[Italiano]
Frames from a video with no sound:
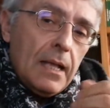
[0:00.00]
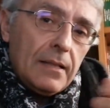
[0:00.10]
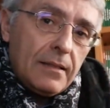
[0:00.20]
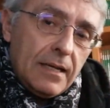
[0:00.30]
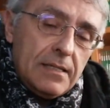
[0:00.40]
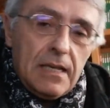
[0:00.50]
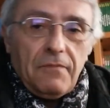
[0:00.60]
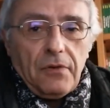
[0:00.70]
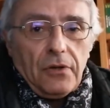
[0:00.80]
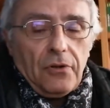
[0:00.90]
il
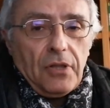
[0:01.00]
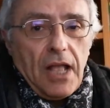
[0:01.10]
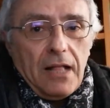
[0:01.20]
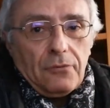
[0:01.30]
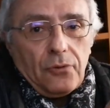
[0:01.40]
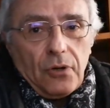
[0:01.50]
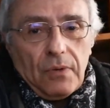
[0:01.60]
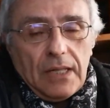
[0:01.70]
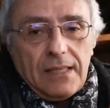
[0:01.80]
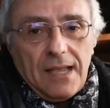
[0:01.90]
transurfing non è altro che
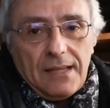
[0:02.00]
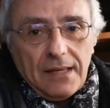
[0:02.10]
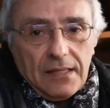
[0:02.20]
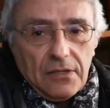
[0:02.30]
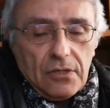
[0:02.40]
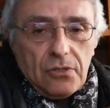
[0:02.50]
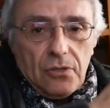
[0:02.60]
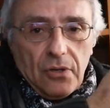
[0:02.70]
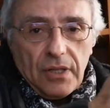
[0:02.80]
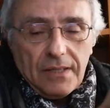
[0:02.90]
una tecnica di
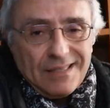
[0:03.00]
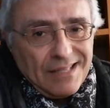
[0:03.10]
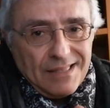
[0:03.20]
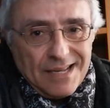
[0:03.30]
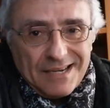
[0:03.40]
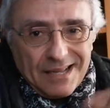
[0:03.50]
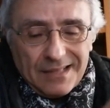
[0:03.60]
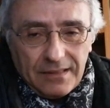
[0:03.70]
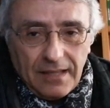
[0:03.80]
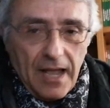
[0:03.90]
gestione della
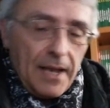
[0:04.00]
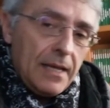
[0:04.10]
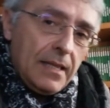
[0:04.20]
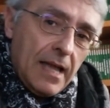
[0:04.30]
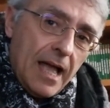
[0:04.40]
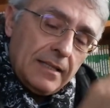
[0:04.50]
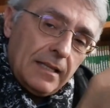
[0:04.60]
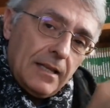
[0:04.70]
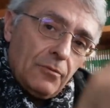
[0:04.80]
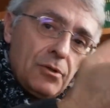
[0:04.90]
realtà
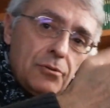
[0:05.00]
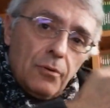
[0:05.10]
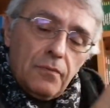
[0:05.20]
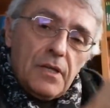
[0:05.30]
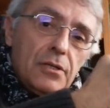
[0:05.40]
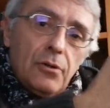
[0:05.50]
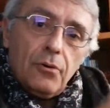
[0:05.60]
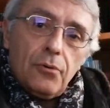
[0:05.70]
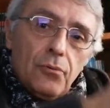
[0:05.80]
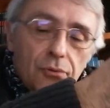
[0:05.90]
ideata da questo
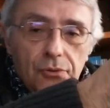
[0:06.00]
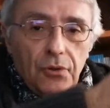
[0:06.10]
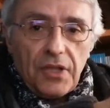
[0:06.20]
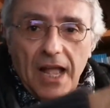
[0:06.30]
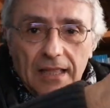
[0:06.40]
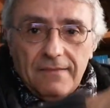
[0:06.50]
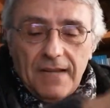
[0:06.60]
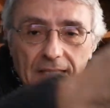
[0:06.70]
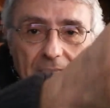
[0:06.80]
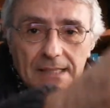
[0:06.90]
fisico russo, tale
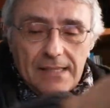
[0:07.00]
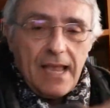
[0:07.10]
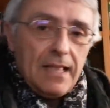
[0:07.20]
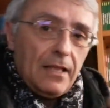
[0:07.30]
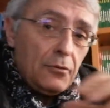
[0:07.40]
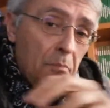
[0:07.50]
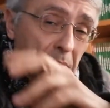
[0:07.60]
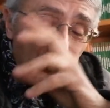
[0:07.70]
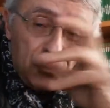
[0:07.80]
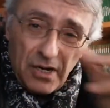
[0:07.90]
Vadim Zeland, un
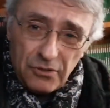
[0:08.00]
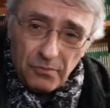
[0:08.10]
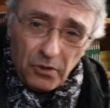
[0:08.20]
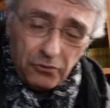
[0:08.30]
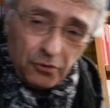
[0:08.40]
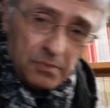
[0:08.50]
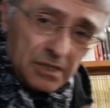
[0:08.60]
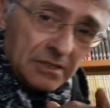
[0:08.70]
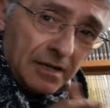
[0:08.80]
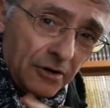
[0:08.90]
personaggio molto
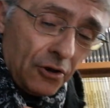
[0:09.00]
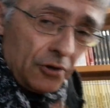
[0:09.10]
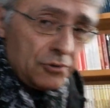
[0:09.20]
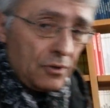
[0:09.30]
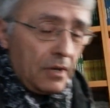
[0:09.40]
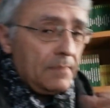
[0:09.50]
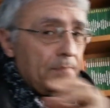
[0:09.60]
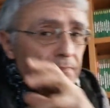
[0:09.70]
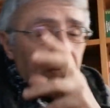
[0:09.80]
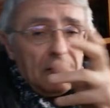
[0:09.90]
misterioso che
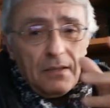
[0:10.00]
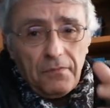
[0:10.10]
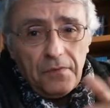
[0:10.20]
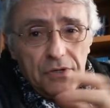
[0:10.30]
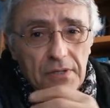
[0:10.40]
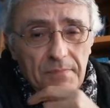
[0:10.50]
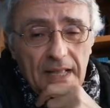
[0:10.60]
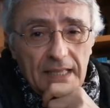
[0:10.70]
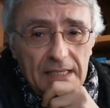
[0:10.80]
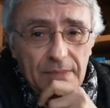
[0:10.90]

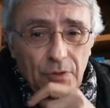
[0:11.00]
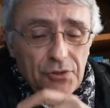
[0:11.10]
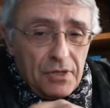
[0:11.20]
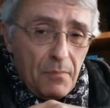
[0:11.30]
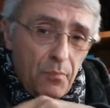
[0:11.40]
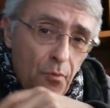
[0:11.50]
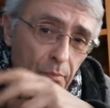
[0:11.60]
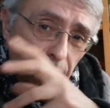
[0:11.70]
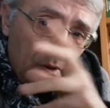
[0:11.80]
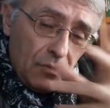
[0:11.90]
difficilmente si mostra in
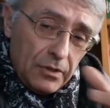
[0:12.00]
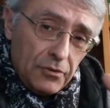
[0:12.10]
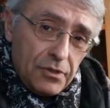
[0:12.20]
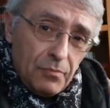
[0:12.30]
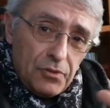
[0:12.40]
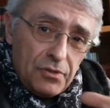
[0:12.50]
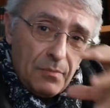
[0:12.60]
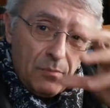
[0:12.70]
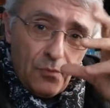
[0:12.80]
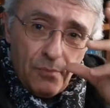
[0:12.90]
pubblico e quando si mostra
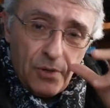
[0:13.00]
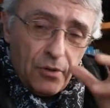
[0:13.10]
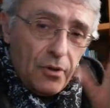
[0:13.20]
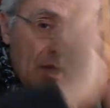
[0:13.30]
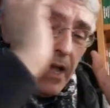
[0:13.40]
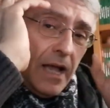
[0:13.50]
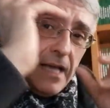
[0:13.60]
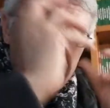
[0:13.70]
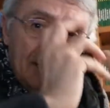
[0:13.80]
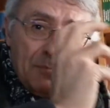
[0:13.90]
in pubblico
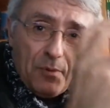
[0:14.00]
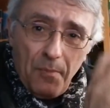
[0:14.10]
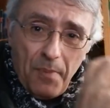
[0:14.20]
ha sempre un